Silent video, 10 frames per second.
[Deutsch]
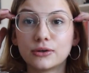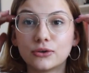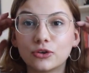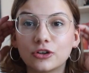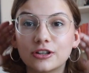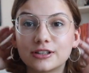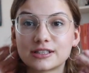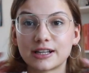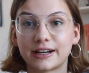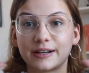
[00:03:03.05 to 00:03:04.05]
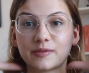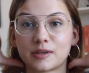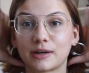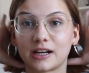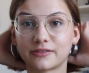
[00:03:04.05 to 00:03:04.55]
Und naja, ich
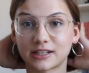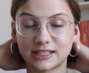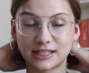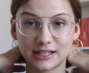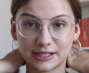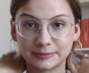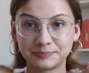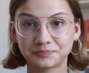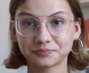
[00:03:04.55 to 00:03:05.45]
mache einfach den hier.